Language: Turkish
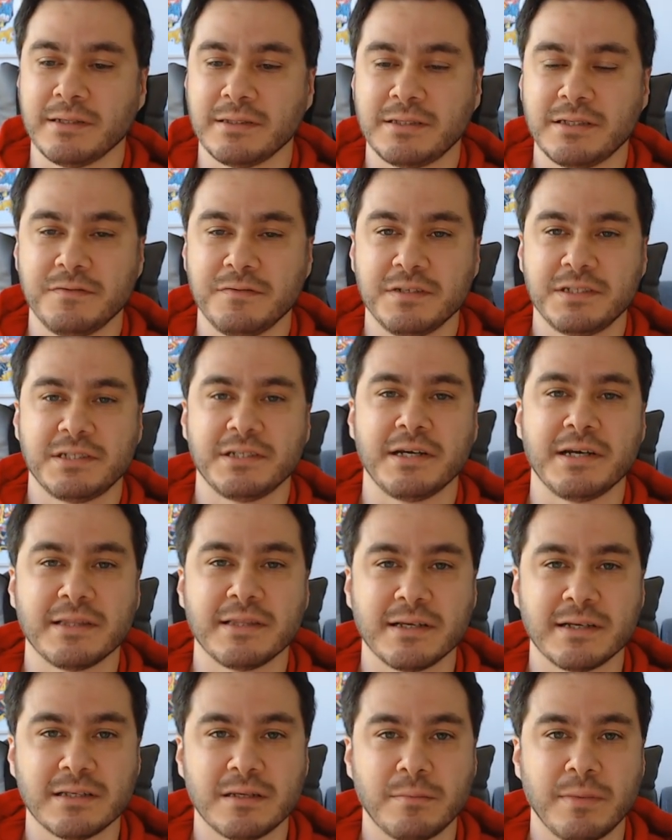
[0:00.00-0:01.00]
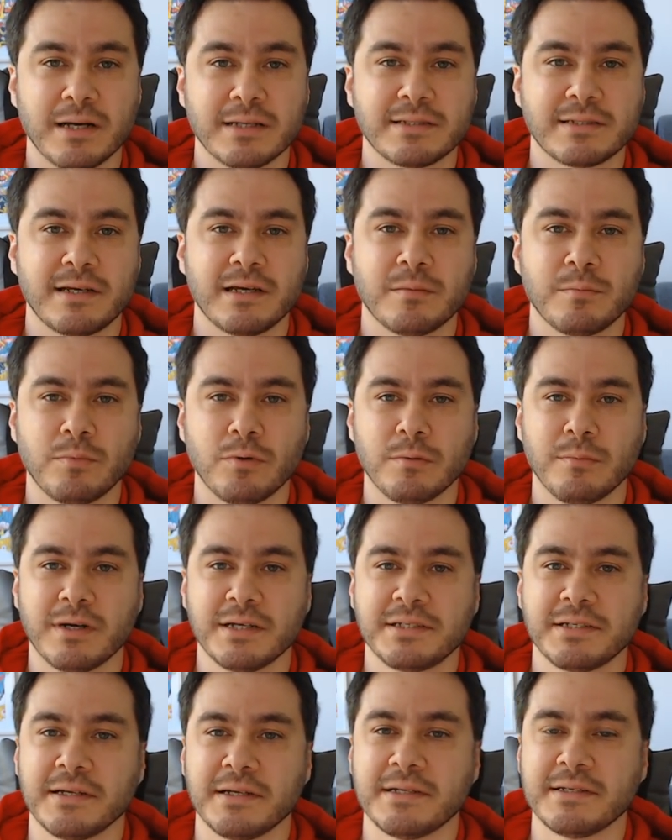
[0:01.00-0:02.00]
Twitch yayınlarında basketbol
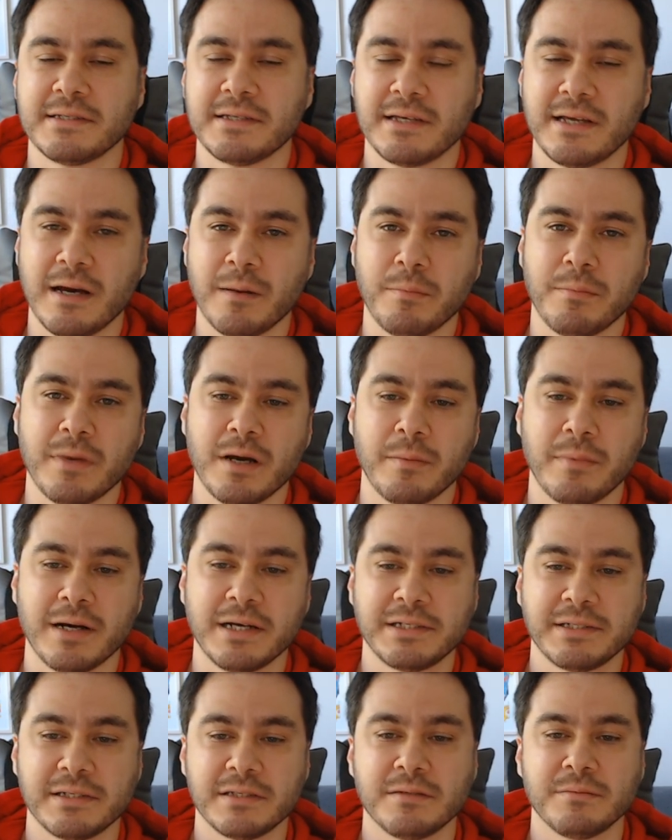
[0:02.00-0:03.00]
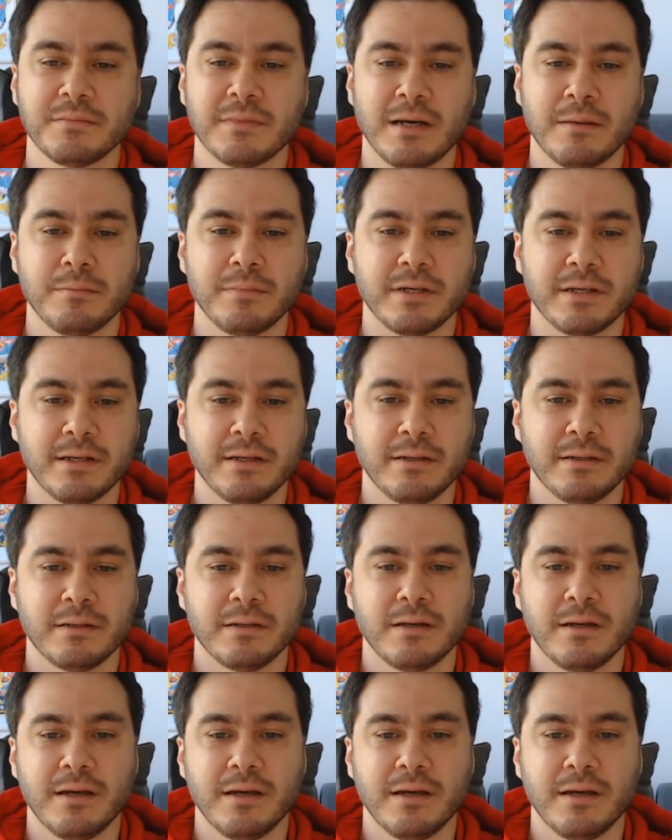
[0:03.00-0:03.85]
maç analizleri yapmaya başladığımdan beri